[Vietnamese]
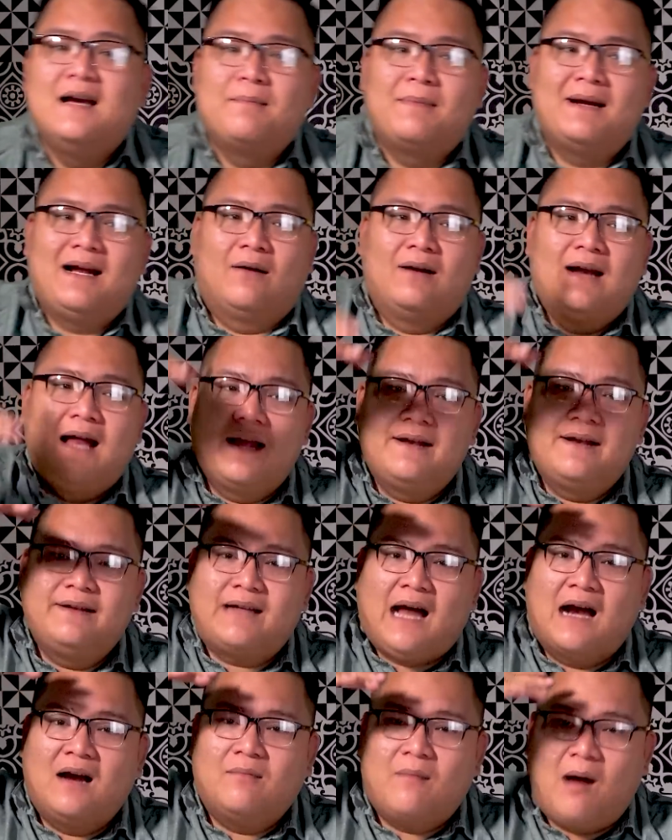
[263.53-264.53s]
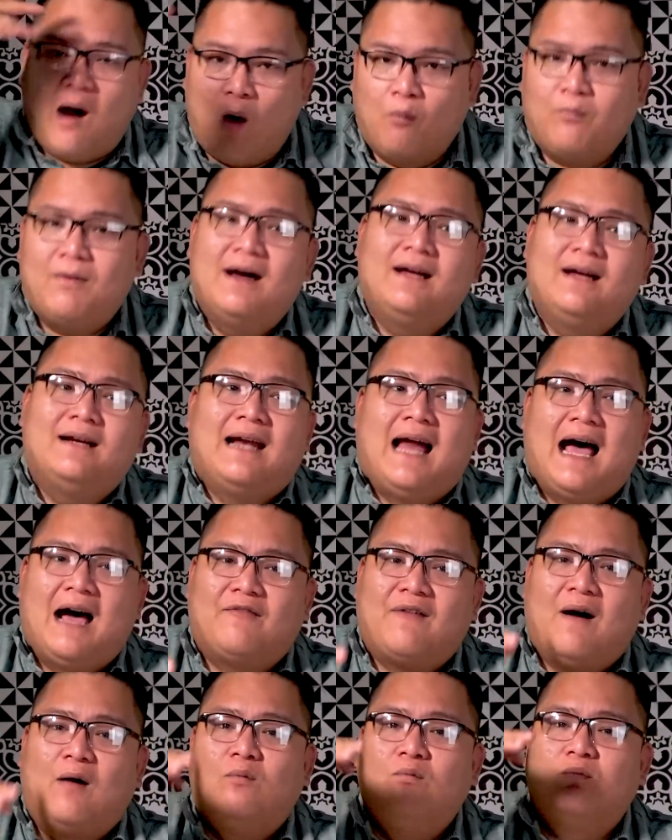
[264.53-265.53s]
bắt đầu lên tầng 1 á,
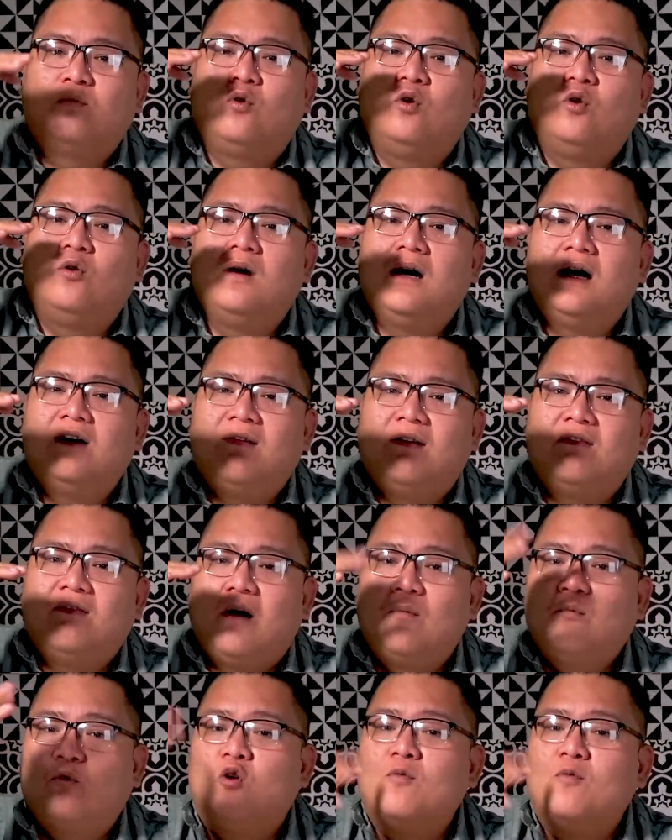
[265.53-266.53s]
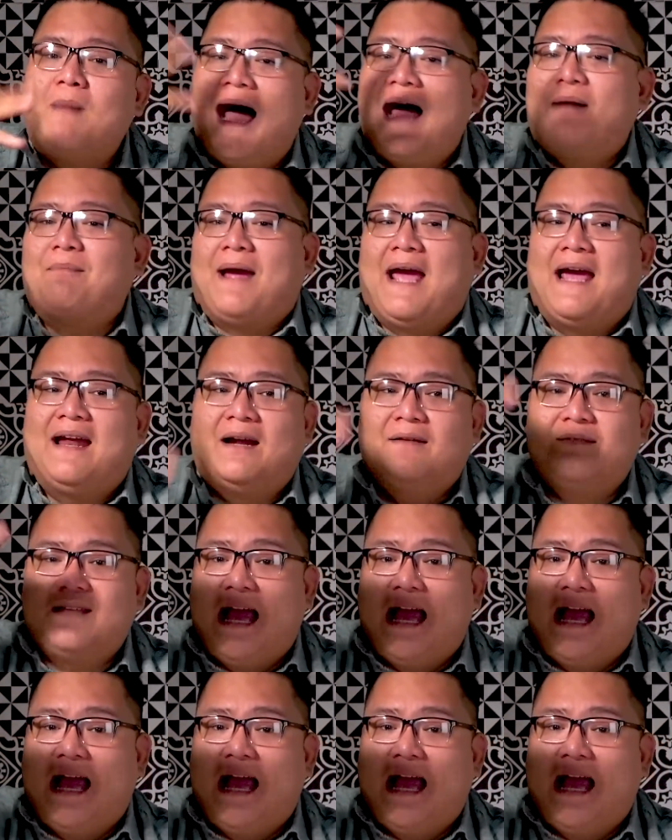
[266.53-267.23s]
là phòng của phòng phòng của ba mẹ là